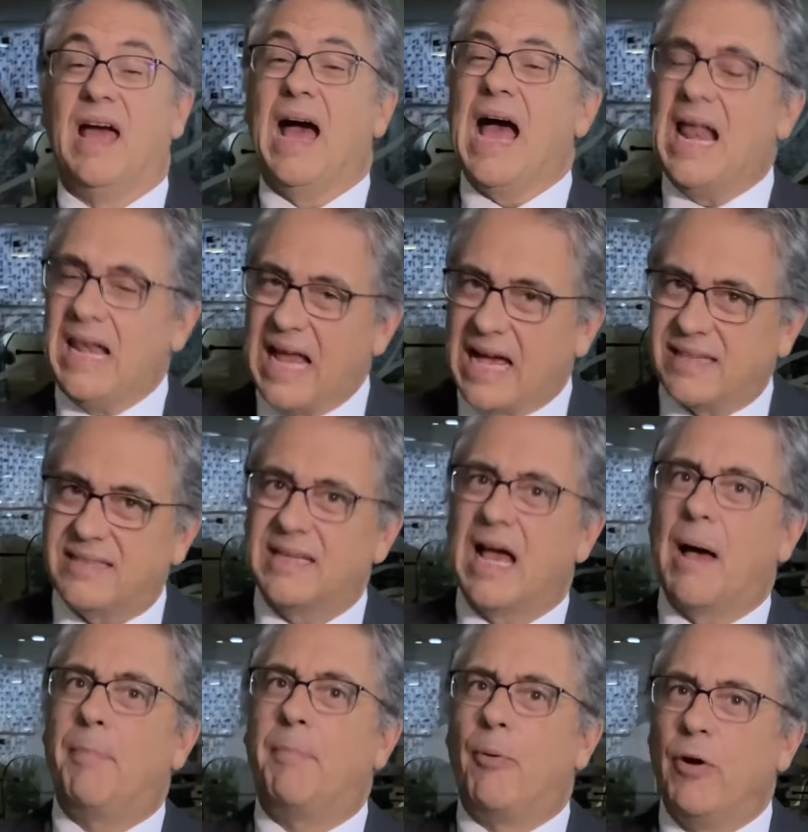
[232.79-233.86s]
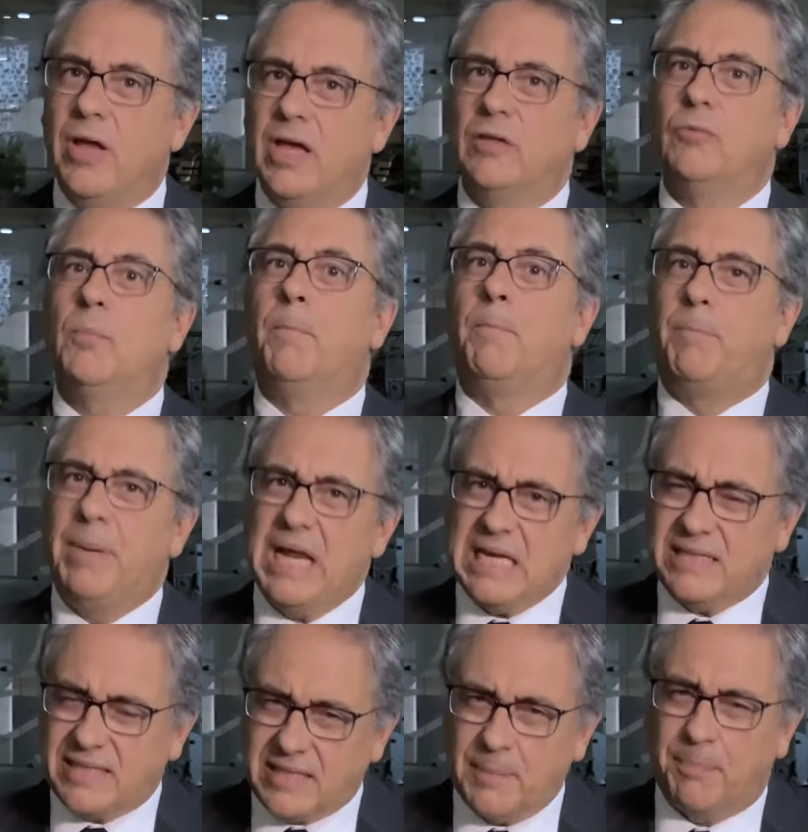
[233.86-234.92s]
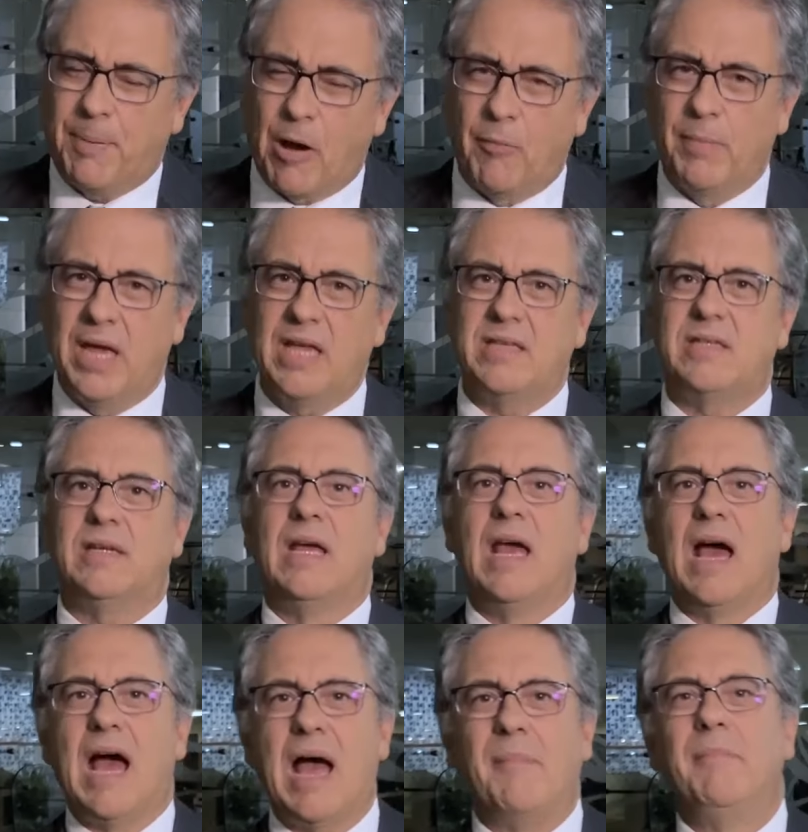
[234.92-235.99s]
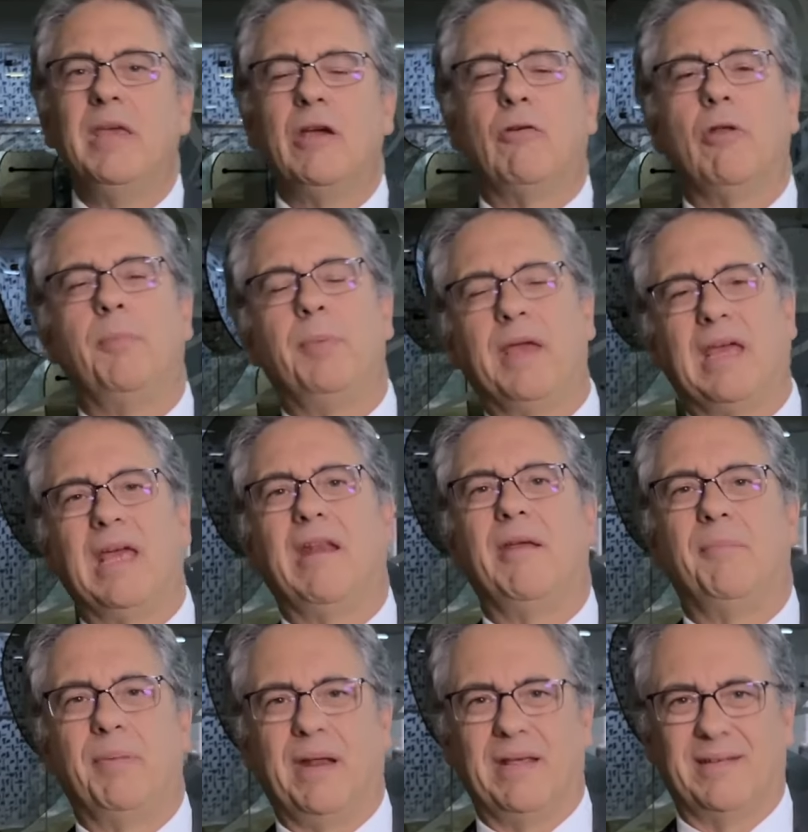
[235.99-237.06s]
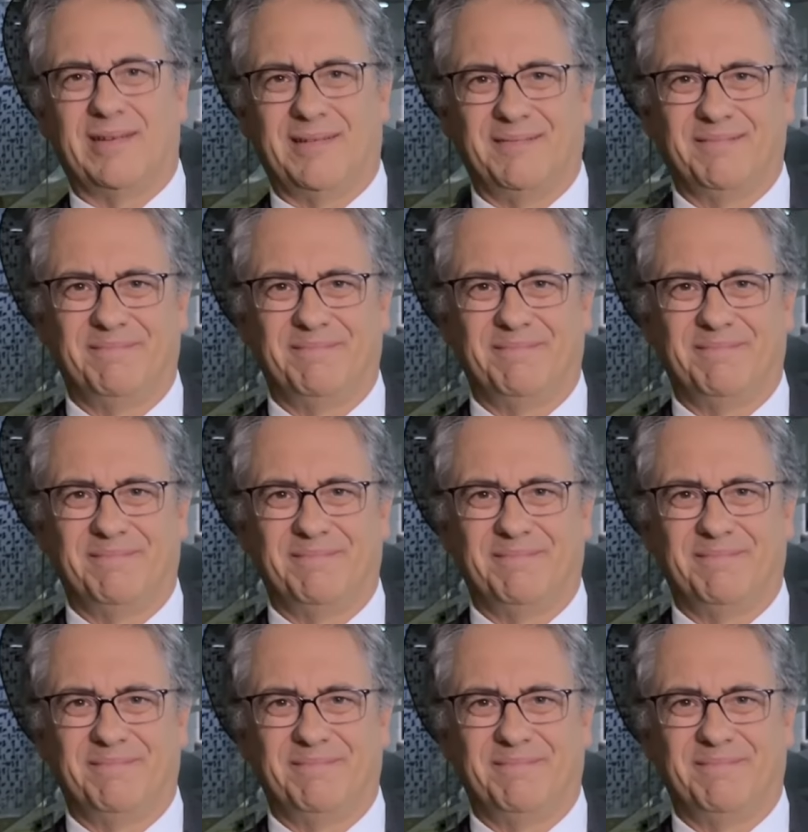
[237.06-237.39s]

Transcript: Aliás, apoiando principalmente a micro e pequena empresa.